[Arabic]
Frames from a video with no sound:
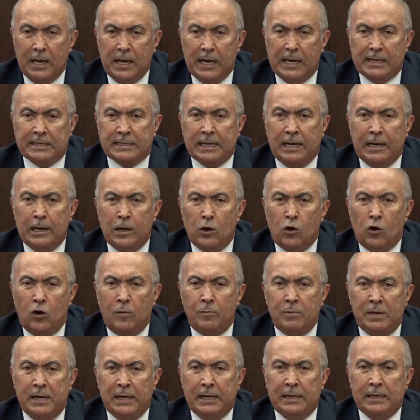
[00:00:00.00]
إذا
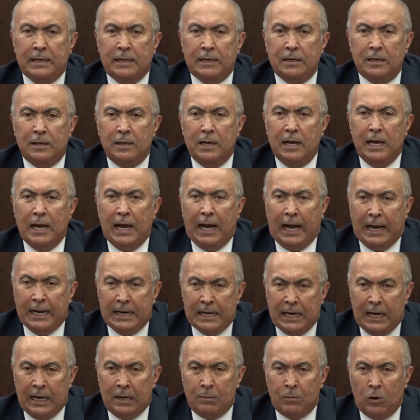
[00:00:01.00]
اليوم نحن
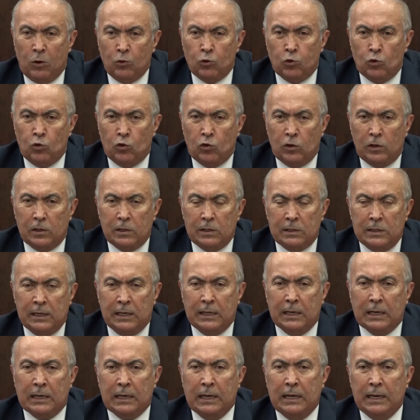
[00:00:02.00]
عنا هالموضوع
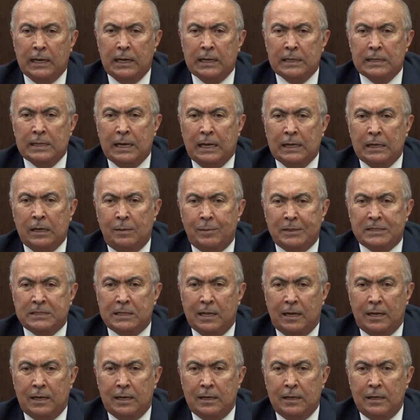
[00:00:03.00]
نحن كلياتنا عنا
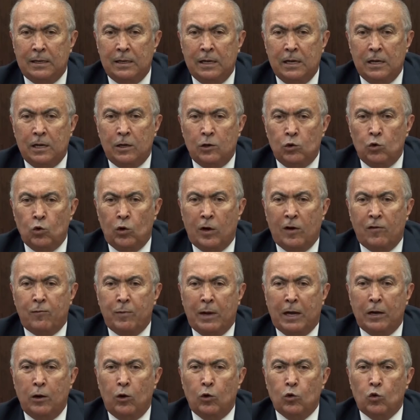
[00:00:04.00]
مصلحة نوقف
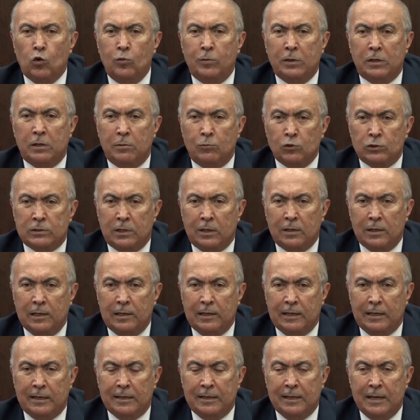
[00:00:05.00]
مع الحكومة
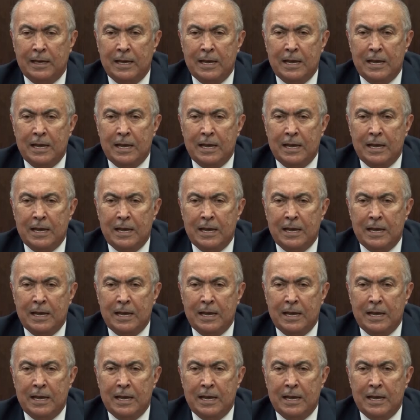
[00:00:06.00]
المستقلين